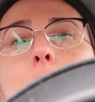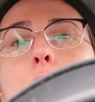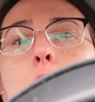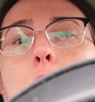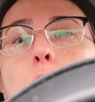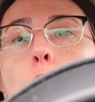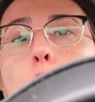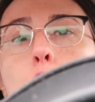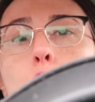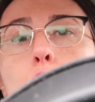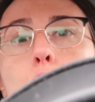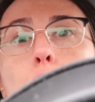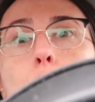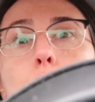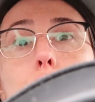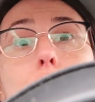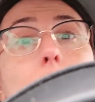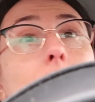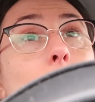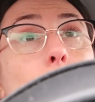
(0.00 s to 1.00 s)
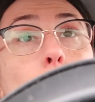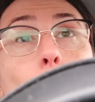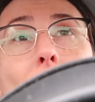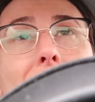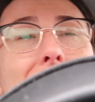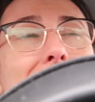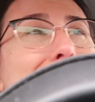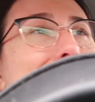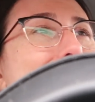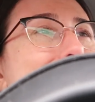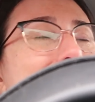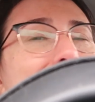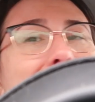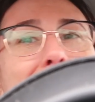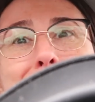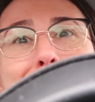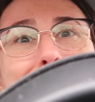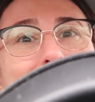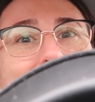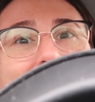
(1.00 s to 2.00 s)
vi ricordo ecco anche il
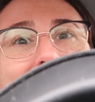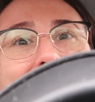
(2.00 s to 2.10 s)
telefono